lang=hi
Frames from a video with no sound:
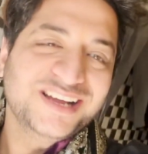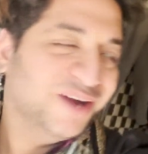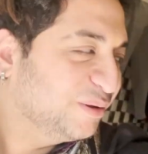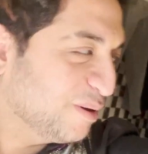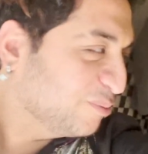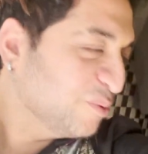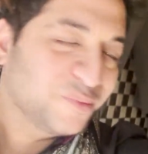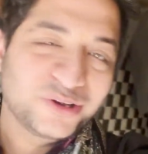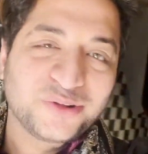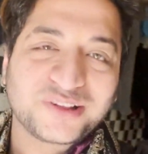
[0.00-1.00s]
अभी मैं आपको
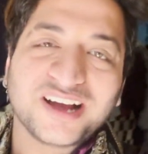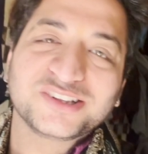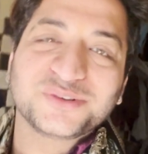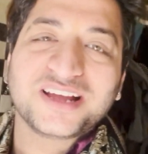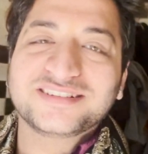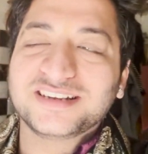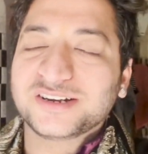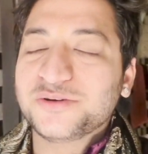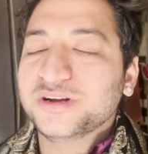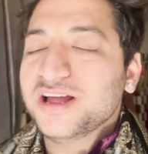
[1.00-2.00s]
पूरी लुक दिखाता हूँ कैसे लग
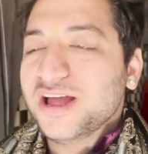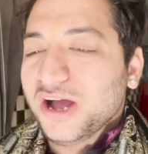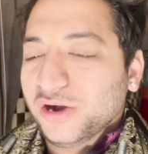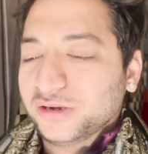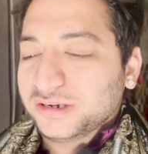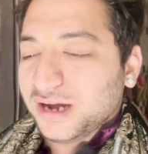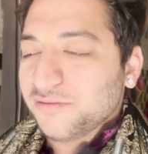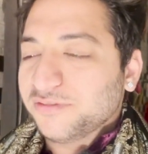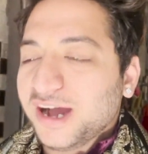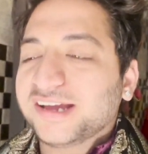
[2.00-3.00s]
रहा हूँ और
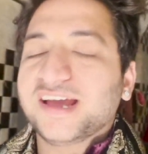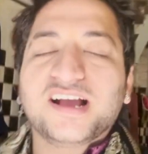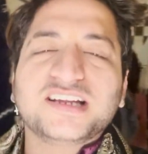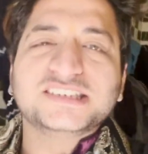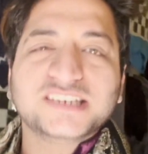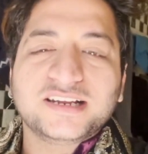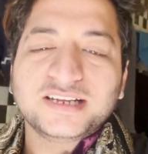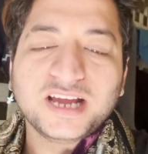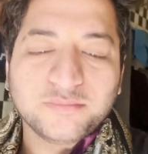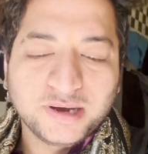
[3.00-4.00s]
हम वहाँ क्या करने जा रहे
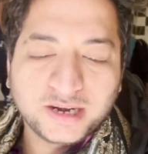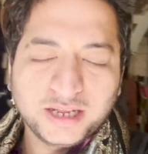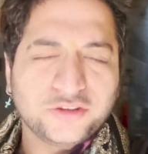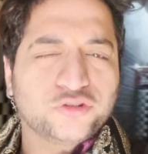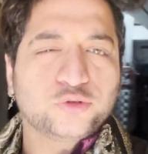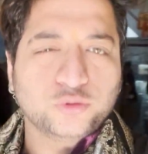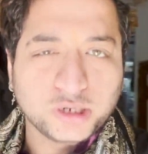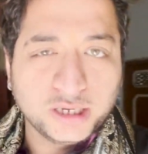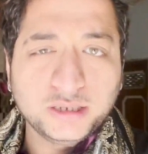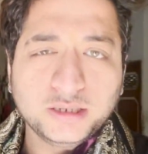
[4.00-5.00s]
हैं हमारा एक शूट है